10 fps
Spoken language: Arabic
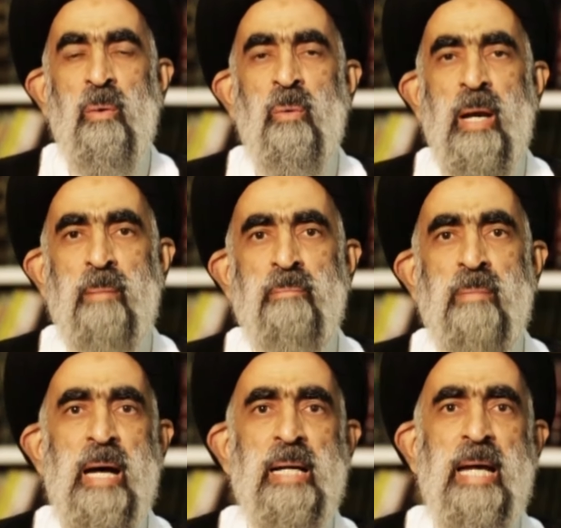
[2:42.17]

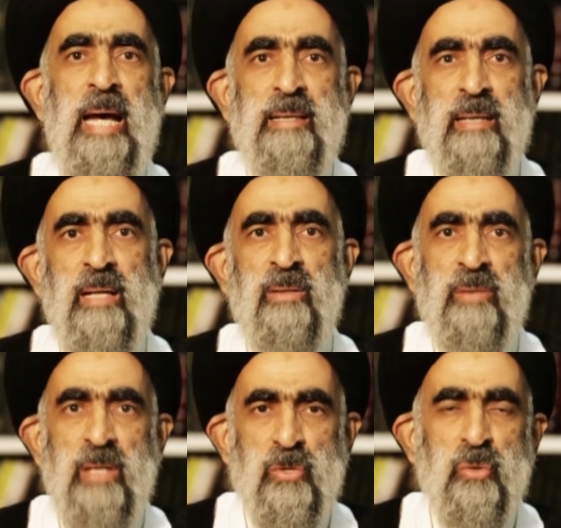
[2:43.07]
ولما كادت أن
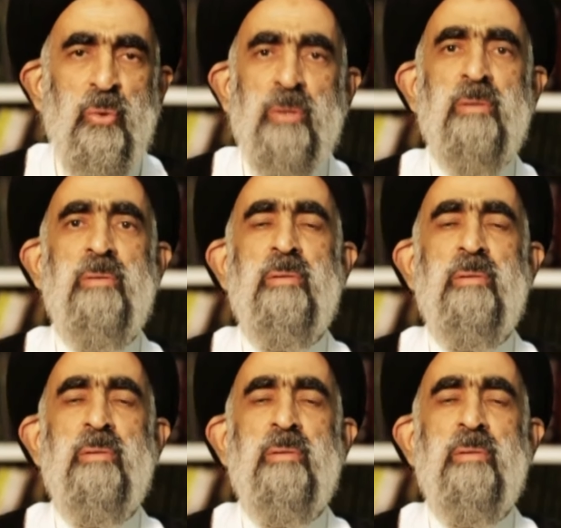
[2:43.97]
تسقط